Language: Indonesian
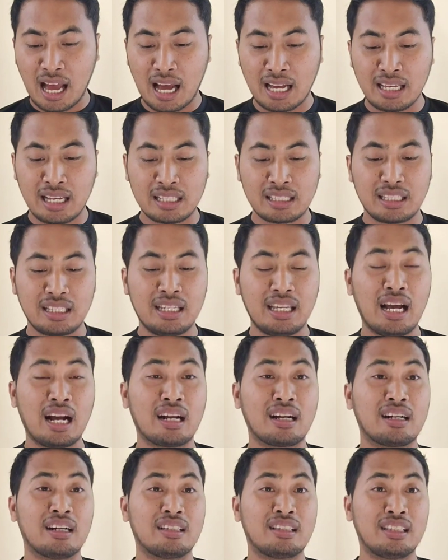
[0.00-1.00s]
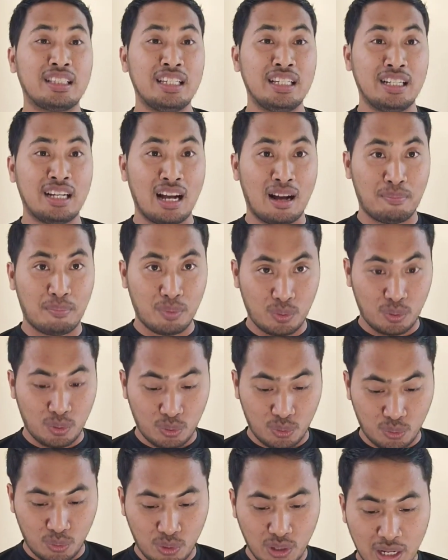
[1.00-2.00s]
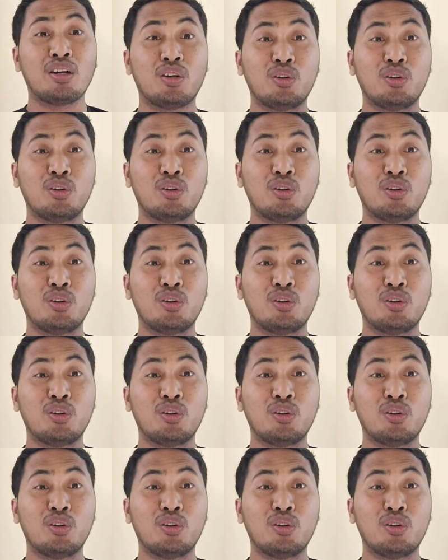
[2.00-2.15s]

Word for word: ayat yang ke-30.